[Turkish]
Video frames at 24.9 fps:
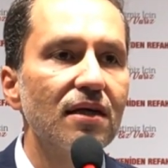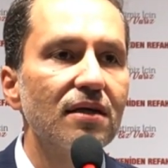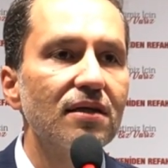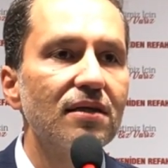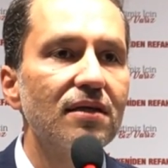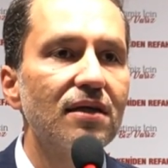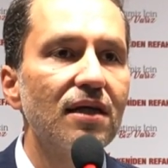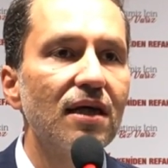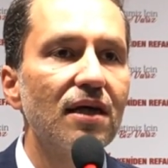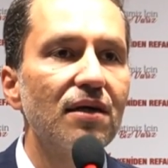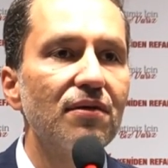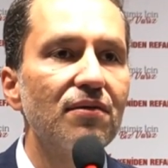
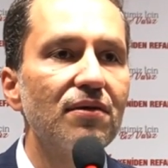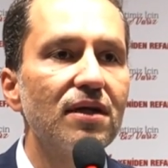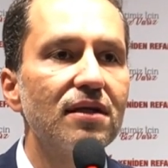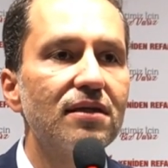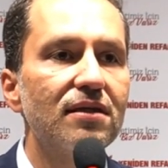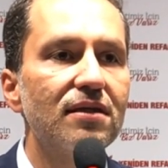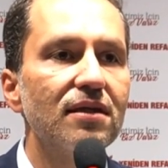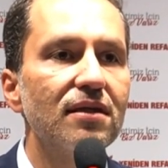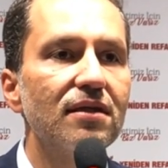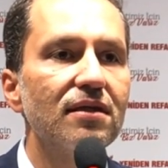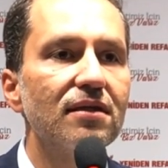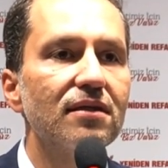
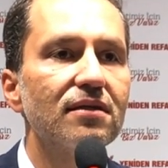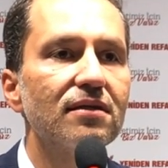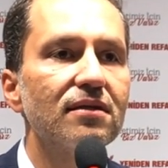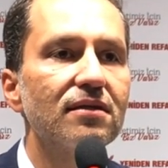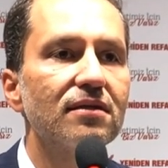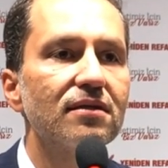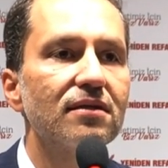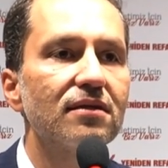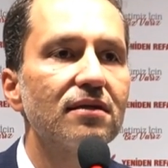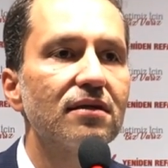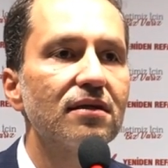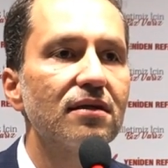devletin
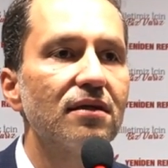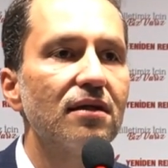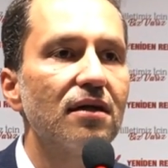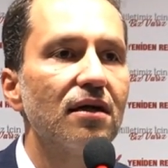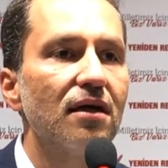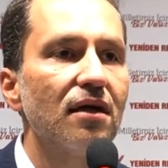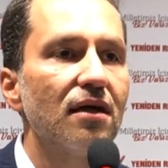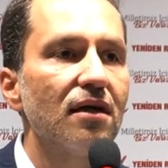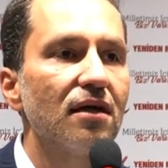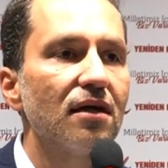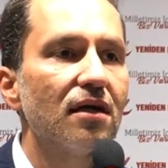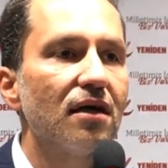
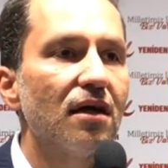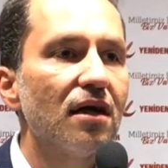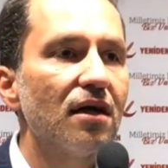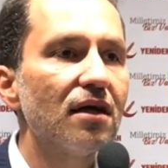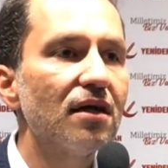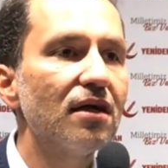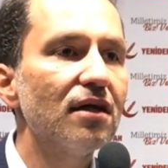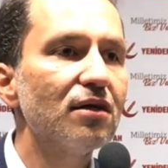kara